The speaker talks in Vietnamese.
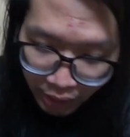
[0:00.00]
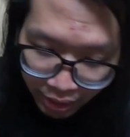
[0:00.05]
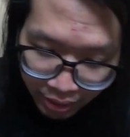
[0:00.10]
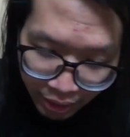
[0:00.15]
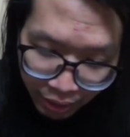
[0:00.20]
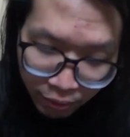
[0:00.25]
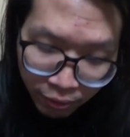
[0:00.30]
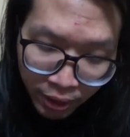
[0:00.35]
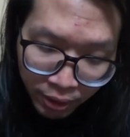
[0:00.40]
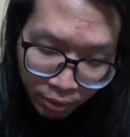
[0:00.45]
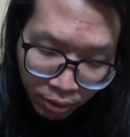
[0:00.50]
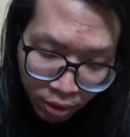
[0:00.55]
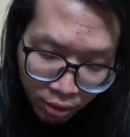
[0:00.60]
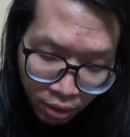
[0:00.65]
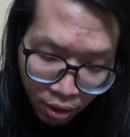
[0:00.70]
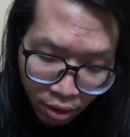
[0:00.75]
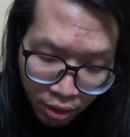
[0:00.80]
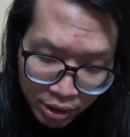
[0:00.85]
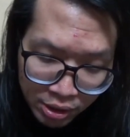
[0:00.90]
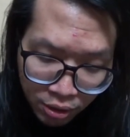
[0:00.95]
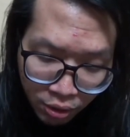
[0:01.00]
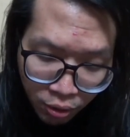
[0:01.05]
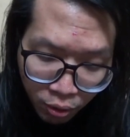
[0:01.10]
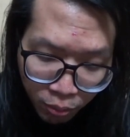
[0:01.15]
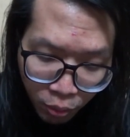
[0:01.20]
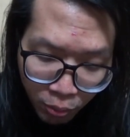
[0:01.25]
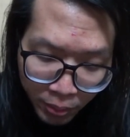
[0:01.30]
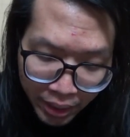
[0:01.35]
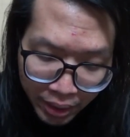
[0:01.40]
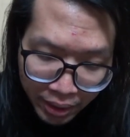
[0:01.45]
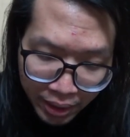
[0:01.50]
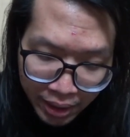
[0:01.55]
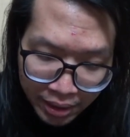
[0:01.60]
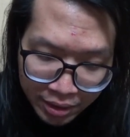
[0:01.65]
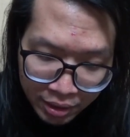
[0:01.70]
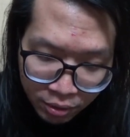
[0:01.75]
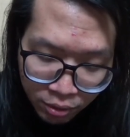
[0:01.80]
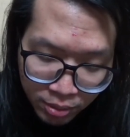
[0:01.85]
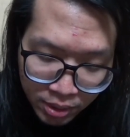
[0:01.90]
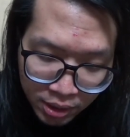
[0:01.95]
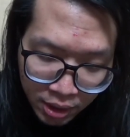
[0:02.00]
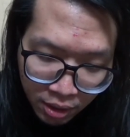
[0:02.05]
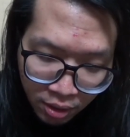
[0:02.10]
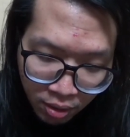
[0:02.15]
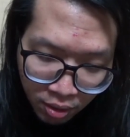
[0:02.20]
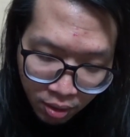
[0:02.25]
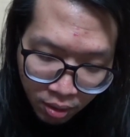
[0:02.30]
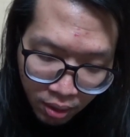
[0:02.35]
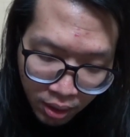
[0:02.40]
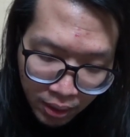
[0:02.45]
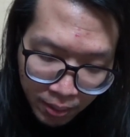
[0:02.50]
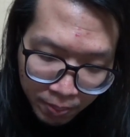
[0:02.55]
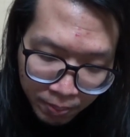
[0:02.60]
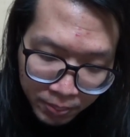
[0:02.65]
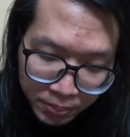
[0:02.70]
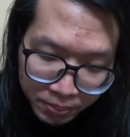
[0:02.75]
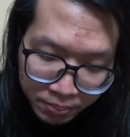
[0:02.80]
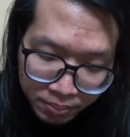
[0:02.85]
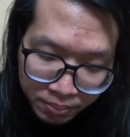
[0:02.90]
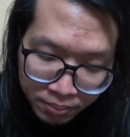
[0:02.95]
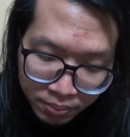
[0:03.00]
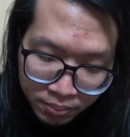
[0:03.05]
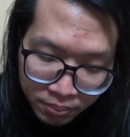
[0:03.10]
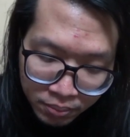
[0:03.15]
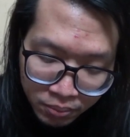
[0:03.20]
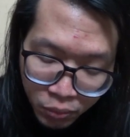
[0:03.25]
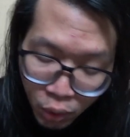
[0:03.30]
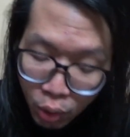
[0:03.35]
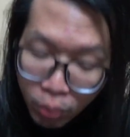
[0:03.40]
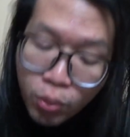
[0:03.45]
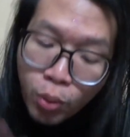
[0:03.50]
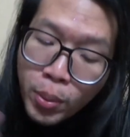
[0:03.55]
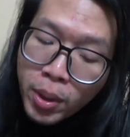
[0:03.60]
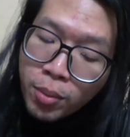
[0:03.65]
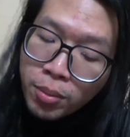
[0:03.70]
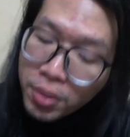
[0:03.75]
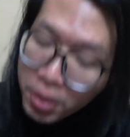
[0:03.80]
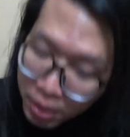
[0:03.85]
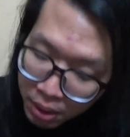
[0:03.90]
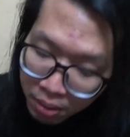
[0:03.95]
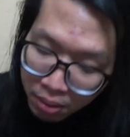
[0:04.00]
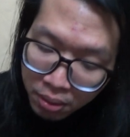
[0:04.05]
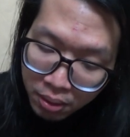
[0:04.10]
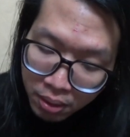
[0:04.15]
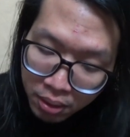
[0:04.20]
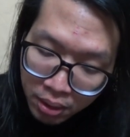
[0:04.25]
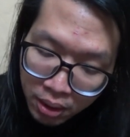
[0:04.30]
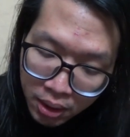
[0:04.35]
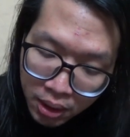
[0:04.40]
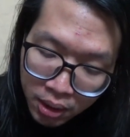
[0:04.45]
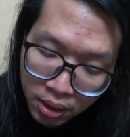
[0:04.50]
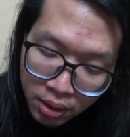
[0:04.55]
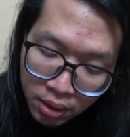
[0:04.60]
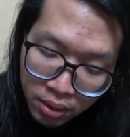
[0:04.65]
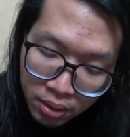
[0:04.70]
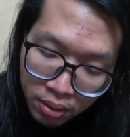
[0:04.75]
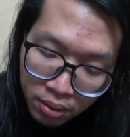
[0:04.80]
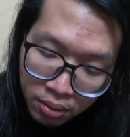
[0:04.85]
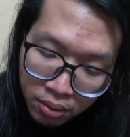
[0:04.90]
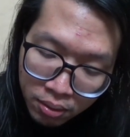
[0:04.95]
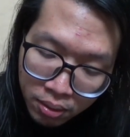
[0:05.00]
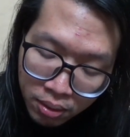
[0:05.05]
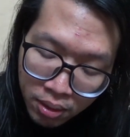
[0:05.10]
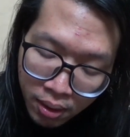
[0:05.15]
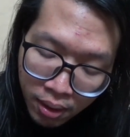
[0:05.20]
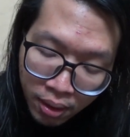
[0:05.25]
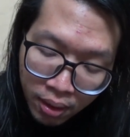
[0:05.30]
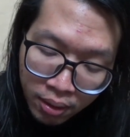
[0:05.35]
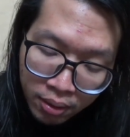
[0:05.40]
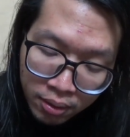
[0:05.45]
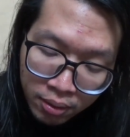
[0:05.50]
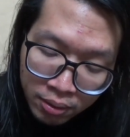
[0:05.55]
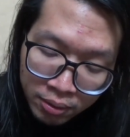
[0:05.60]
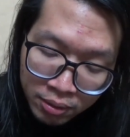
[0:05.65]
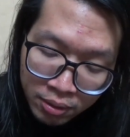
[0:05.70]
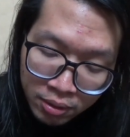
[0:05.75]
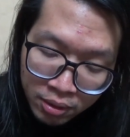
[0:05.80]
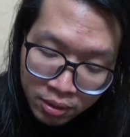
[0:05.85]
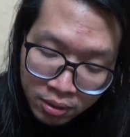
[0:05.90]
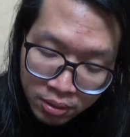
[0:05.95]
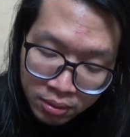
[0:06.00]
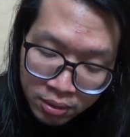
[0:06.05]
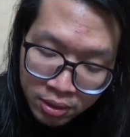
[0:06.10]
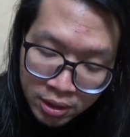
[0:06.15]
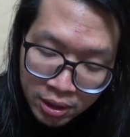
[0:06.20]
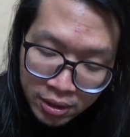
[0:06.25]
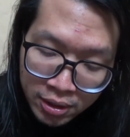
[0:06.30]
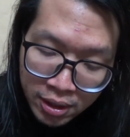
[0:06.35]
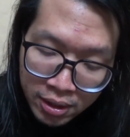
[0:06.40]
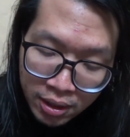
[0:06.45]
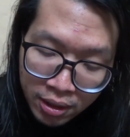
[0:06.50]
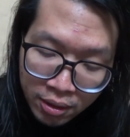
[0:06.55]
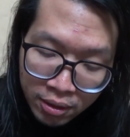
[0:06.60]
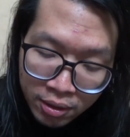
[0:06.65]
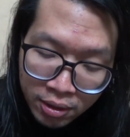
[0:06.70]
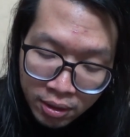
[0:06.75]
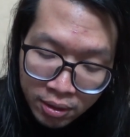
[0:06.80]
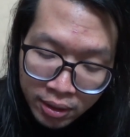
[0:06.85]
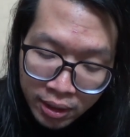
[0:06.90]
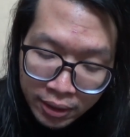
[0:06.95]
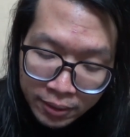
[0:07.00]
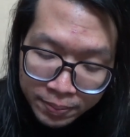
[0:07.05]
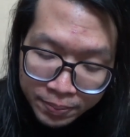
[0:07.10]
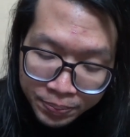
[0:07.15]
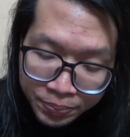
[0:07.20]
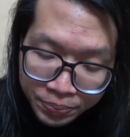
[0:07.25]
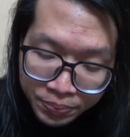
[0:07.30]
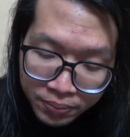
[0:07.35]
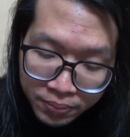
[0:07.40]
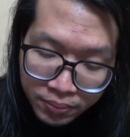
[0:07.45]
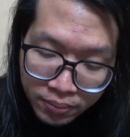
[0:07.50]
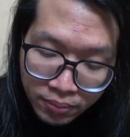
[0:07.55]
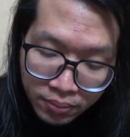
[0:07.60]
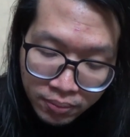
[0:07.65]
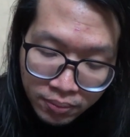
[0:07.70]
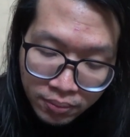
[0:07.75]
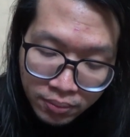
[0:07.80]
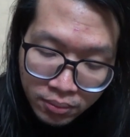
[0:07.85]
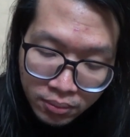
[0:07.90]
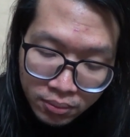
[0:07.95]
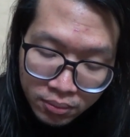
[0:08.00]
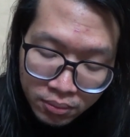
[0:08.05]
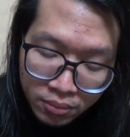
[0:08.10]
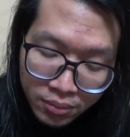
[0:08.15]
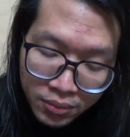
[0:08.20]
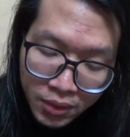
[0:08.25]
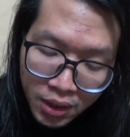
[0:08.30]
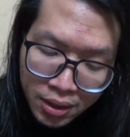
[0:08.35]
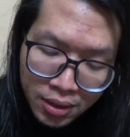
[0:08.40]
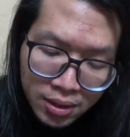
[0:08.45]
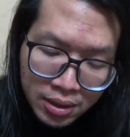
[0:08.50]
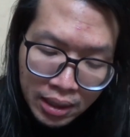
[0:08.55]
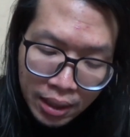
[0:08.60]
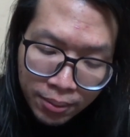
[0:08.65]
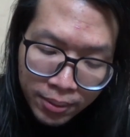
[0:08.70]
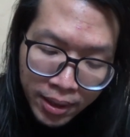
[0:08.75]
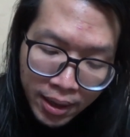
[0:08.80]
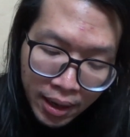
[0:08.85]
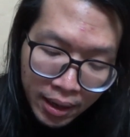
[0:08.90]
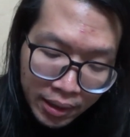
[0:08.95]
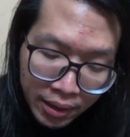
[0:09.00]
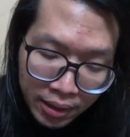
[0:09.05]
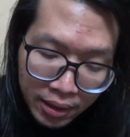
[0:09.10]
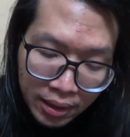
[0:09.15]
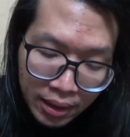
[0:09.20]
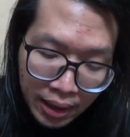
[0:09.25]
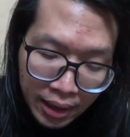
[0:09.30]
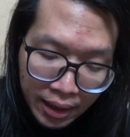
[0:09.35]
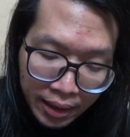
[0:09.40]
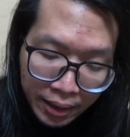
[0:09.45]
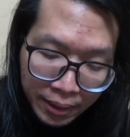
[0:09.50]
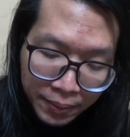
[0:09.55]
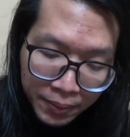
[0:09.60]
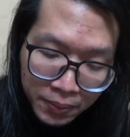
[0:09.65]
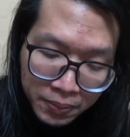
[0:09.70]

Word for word: thành phần còn original pomade này sẽ nó sẽ có à, một con pomade không nước à, dĩ nhiên là nước này sáp canela này